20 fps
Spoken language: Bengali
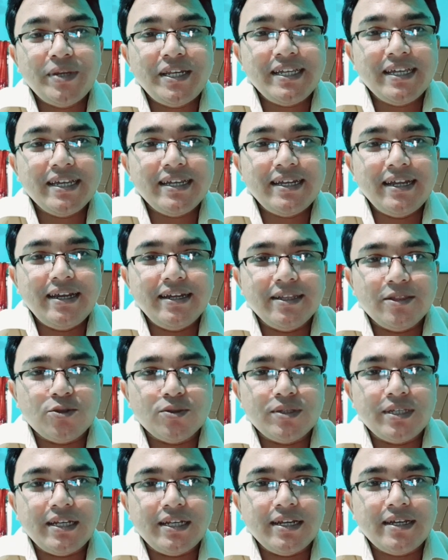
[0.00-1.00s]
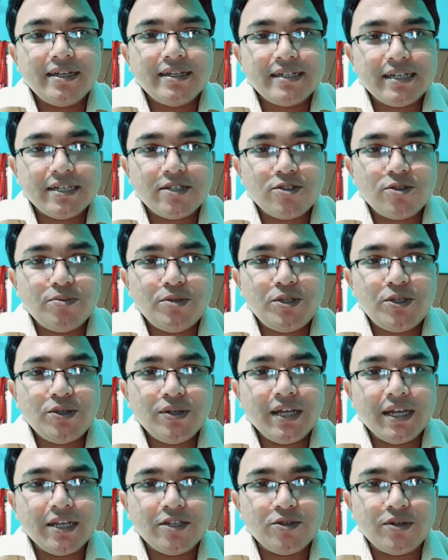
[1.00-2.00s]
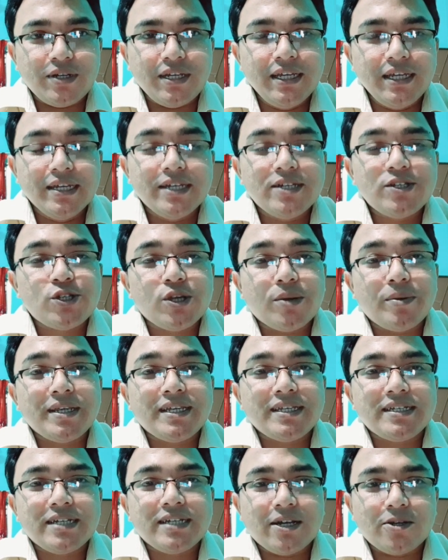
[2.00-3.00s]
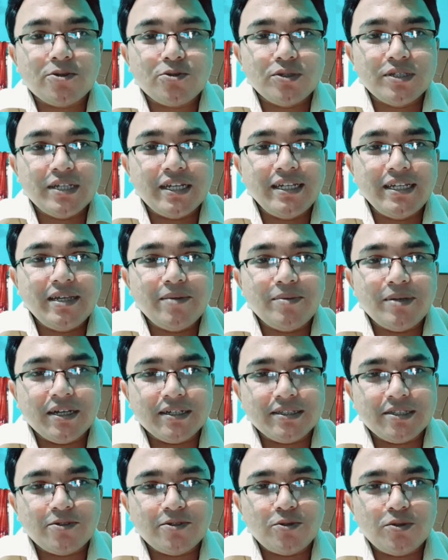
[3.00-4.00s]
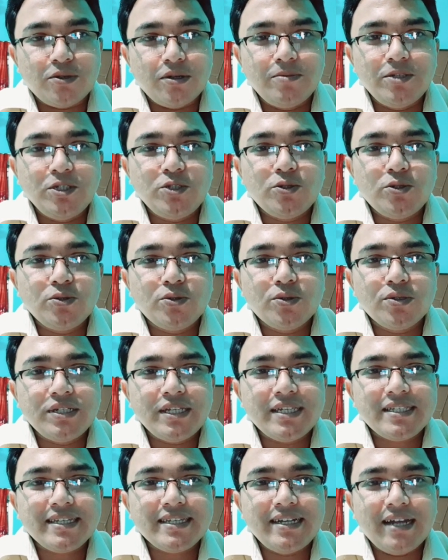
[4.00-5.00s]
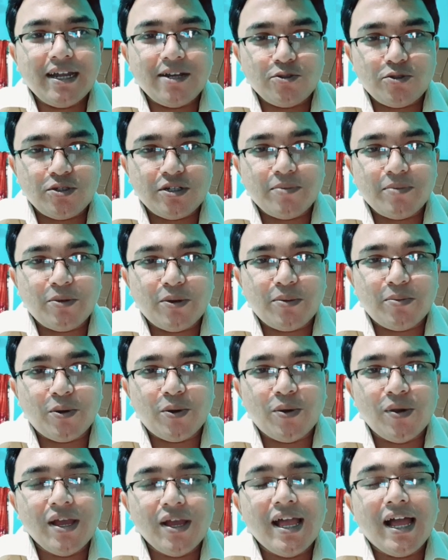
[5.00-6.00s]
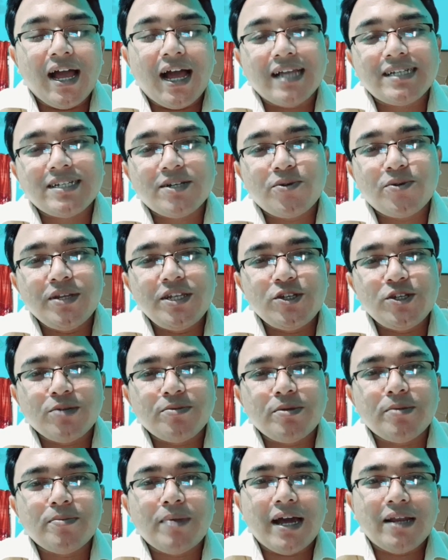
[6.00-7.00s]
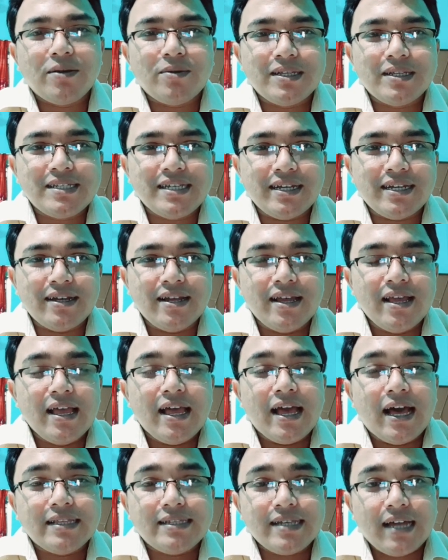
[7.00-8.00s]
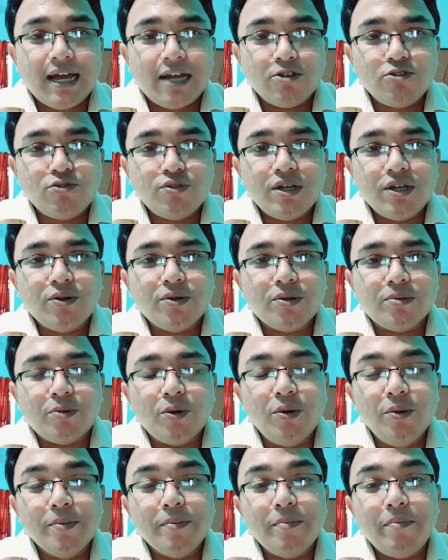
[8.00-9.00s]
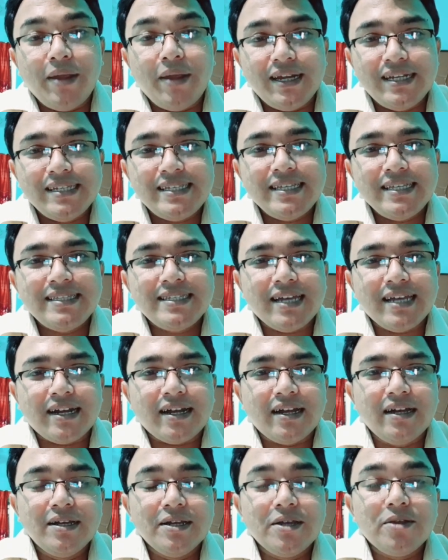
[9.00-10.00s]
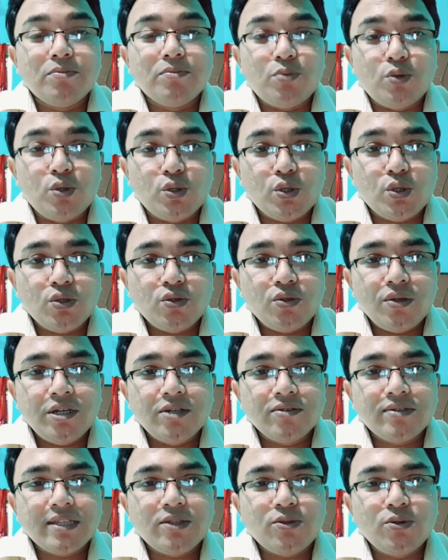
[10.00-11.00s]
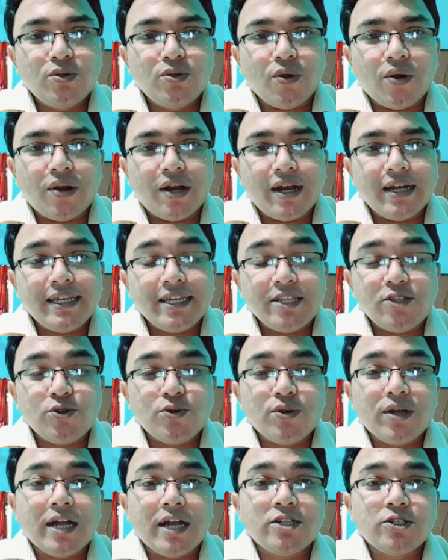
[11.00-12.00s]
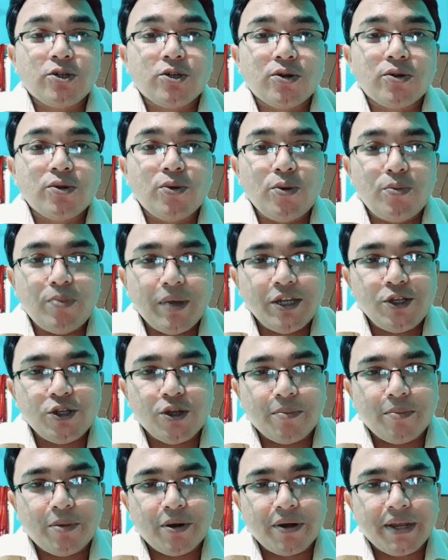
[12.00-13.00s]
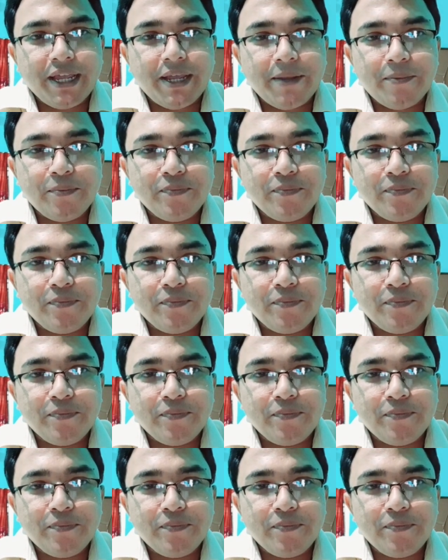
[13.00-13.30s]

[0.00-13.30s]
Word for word: মেডিকেয়ারে নিত্যদিনের স্বাস্থ্য বিষয়ক আয়োজনে সবাইকে স্বাগত জানিয়ে আমি ডাক্তার রুহুল আমিন শুরু করছি আজকের আলোচনা পর্ব আশা করি সবাই ভালো আছেন আজ আলোচনা করব মেডিসিন ছাড়া পুরুষত্বহীনতা দূর করার কিছু কার্যকর উপায় সম্পর্কে